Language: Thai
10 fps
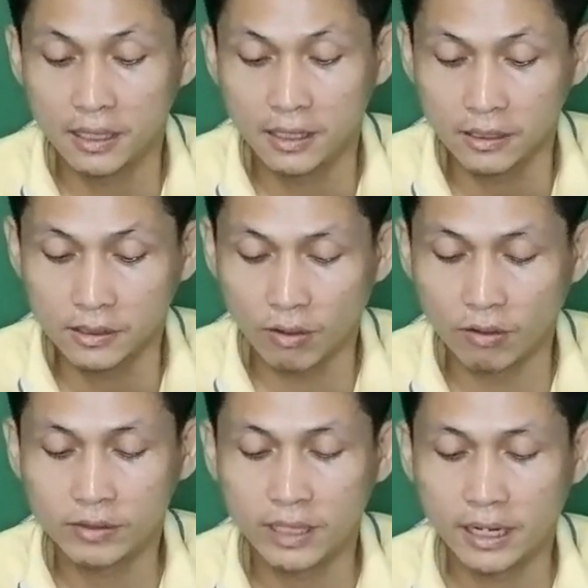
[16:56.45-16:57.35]

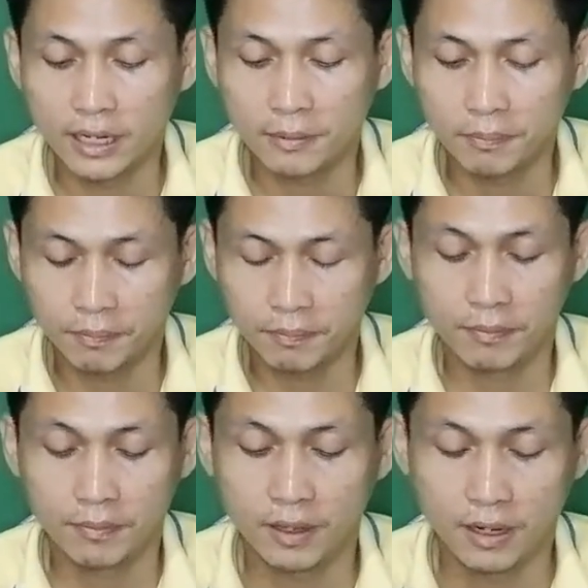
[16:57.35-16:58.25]
2เซนนะครับ
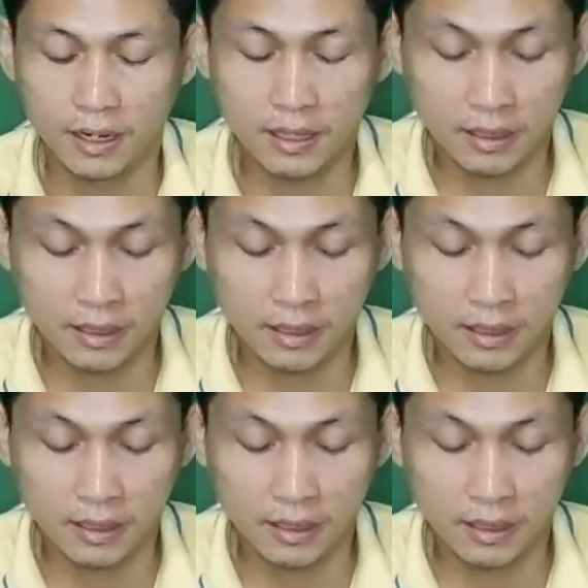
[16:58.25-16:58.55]
อันนี้